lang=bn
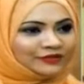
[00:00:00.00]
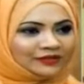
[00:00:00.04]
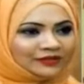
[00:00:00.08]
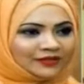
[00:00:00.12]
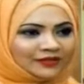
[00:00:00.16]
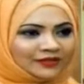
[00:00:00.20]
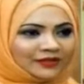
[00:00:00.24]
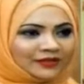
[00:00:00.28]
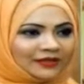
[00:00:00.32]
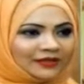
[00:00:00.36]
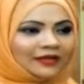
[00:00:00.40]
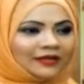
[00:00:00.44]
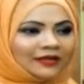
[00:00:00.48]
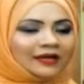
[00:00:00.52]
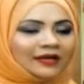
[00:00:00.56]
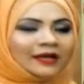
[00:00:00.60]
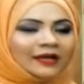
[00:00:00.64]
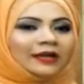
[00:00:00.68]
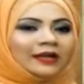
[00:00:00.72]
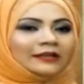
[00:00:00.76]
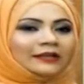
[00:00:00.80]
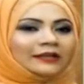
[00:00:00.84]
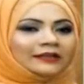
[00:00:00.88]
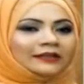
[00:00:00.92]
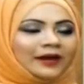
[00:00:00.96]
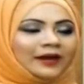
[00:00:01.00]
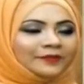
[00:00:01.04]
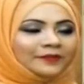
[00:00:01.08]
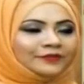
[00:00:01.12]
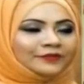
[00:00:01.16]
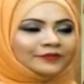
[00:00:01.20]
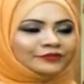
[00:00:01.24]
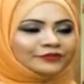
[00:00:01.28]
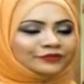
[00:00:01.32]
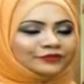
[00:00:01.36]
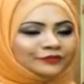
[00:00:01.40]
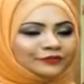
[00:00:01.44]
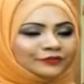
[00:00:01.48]
মধ্যে থাকি তা
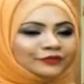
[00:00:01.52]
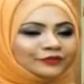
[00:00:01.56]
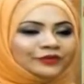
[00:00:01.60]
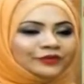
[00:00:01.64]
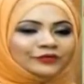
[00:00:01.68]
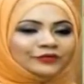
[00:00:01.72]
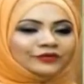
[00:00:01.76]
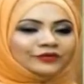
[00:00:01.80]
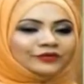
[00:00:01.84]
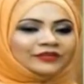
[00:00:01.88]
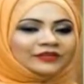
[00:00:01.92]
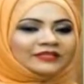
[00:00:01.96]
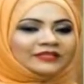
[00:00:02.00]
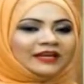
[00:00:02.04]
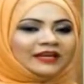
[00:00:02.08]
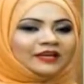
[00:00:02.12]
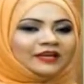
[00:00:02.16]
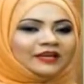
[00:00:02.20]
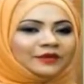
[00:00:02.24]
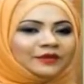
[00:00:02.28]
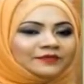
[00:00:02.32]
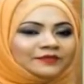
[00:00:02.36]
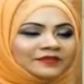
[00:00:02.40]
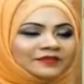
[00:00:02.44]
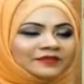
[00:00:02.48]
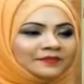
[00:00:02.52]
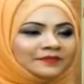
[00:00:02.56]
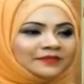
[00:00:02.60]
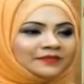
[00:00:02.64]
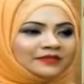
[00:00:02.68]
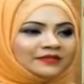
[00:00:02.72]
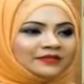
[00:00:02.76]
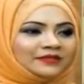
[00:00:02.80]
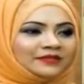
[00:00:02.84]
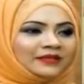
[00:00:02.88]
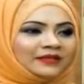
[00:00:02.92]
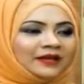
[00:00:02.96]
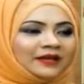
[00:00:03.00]
আমরা যদি মনে করি যে এই রমজান
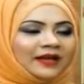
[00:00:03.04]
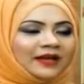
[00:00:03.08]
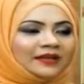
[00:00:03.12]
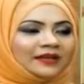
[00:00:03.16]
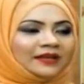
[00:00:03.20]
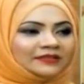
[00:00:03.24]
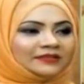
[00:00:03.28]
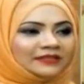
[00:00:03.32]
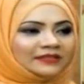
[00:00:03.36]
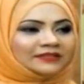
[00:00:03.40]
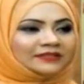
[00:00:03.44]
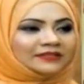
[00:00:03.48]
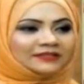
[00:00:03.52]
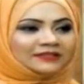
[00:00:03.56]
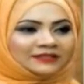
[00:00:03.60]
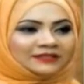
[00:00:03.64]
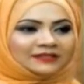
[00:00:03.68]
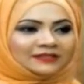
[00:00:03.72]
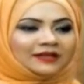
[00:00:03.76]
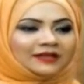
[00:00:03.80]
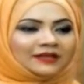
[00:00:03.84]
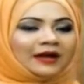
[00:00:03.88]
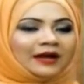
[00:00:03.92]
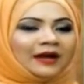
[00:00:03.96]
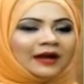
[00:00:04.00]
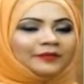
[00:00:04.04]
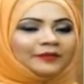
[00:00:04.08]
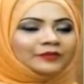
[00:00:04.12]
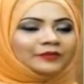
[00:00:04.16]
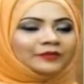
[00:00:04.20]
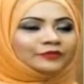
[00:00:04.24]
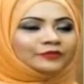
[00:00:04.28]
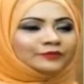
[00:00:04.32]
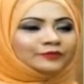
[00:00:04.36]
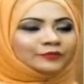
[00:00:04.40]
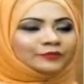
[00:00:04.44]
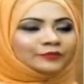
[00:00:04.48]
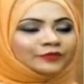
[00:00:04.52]
মাসে অ্যাটলিস্ট আমরা
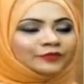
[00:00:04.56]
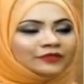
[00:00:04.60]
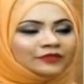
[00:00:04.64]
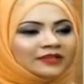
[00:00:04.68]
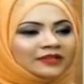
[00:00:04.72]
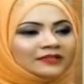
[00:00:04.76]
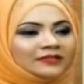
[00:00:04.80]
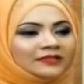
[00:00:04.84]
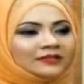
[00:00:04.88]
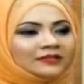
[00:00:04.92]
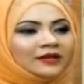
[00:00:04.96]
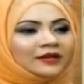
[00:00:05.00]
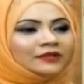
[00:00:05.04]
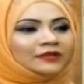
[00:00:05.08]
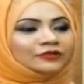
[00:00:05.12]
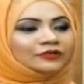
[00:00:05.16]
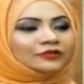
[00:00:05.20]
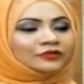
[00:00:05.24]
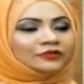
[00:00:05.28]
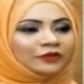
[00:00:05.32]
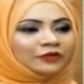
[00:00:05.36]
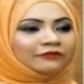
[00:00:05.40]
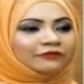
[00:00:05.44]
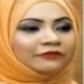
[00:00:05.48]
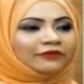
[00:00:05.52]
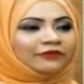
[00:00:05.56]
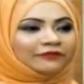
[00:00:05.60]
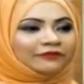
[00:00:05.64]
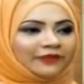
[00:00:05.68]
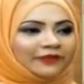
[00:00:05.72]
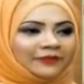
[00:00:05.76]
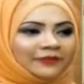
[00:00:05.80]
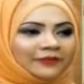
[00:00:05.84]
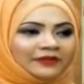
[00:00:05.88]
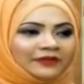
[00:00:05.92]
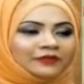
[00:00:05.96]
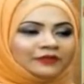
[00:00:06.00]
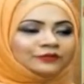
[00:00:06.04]
প্রত্যেকটা সলভেন্ট
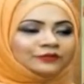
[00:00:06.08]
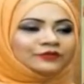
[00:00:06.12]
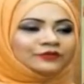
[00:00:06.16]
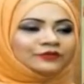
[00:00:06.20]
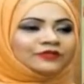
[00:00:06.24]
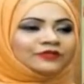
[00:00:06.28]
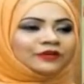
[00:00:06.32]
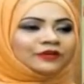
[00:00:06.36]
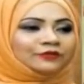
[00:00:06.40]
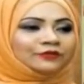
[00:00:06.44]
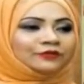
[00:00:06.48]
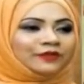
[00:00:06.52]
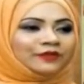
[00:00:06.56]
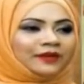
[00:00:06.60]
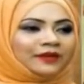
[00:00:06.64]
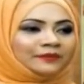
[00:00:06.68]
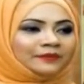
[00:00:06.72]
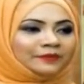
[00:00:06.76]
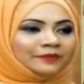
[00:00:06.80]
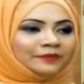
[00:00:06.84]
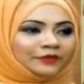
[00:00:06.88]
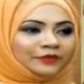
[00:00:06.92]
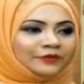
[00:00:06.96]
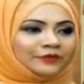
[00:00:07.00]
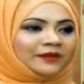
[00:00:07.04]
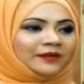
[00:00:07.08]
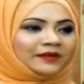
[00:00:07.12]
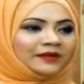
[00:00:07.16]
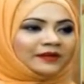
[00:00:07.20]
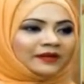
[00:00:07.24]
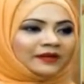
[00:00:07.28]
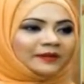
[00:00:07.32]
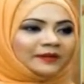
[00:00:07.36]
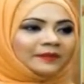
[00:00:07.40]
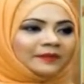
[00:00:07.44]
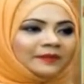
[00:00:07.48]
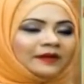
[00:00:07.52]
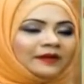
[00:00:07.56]
ফ্যামিলি দুইটা করে
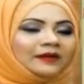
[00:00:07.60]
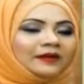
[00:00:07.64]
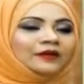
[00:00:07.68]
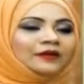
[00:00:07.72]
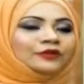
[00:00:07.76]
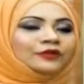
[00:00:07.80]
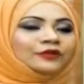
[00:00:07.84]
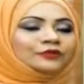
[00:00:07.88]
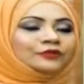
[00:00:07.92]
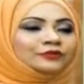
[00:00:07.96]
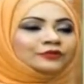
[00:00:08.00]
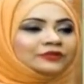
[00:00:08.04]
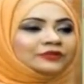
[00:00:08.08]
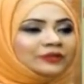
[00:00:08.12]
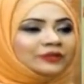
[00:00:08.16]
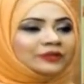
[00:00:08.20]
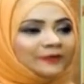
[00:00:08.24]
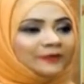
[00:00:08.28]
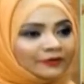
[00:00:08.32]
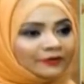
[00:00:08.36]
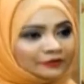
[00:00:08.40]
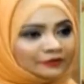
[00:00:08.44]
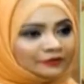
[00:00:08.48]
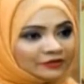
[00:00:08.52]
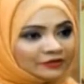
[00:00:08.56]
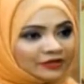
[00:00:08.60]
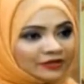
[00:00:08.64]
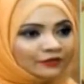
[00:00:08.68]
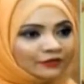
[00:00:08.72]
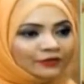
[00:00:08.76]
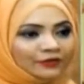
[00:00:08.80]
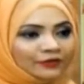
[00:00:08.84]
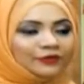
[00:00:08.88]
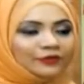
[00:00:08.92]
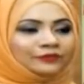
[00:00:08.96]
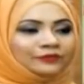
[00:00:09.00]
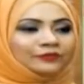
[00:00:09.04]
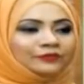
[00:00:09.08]
পরিবারকে বা দুইটা মানুষকে
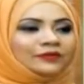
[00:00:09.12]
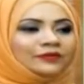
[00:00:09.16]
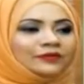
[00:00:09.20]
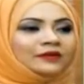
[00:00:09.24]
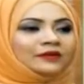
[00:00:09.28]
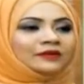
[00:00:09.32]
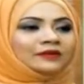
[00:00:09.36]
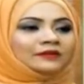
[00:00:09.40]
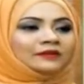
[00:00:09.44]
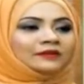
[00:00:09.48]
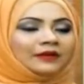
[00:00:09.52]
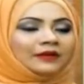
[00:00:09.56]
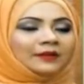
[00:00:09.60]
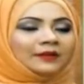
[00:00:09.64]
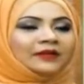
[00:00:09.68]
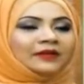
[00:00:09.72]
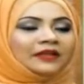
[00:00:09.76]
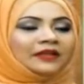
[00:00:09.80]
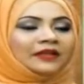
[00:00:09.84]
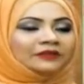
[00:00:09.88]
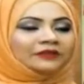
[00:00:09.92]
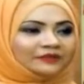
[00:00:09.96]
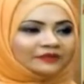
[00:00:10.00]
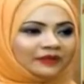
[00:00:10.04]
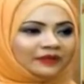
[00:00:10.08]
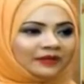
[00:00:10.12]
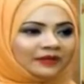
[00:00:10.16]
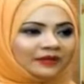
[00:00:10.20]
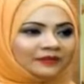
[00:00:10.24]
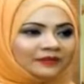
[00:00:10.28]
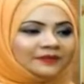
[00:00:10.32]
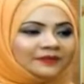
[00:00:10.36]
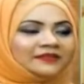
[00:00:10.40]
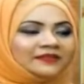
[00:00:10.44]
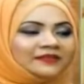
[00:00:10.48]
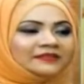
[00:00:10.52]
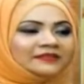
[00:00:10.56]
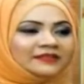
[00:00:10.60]
হলেও আমরা ইফতার
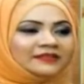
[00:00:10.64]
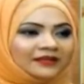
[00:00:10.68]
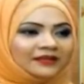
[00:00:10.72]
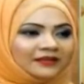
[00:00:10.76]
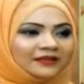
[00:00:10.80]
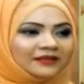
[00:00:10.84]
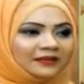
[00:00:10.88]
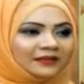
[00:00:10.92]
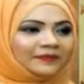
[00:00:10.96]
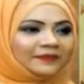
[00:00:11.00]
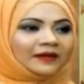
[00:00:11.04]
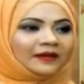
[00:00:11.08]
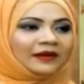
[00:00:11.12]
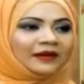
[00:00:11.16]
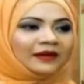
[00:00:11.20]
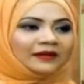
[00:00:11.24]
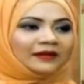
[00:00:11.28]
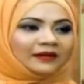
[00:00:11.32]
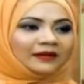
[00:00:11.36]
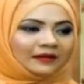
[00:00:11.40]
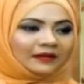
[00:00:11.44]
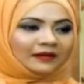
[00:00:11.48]
বা সেরি বা